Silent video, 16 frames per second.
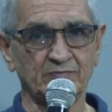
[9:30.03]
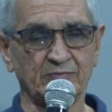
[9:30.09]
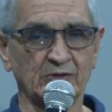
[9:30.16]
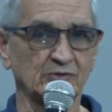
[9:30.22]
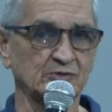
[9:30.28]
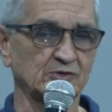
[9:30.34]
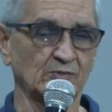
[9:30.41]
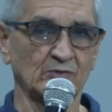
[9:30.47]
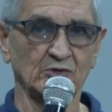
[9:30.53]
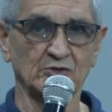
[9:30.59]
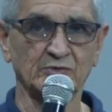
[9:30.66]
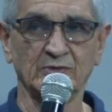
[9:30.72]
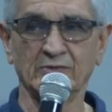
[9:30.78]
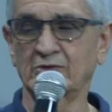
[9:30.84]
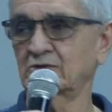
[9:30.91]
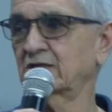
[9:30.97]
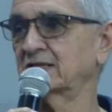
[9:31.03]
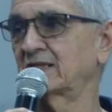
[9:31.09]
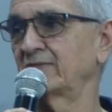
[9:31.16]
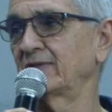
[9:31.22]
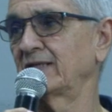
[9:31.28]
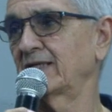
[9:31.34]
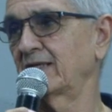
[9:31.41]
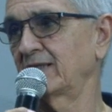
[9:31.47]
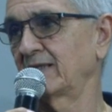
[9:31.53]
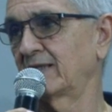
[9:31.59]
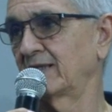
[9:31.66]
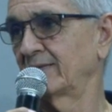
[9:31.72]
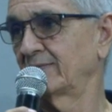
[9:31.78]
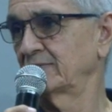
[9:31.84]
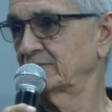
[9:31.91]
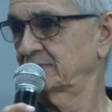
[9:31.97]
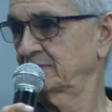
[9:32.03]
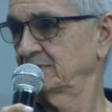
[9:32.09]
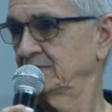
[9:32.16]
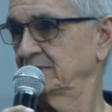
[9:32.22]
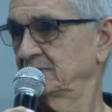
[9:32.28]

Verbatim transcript: pero somos los primeros que también criticamos,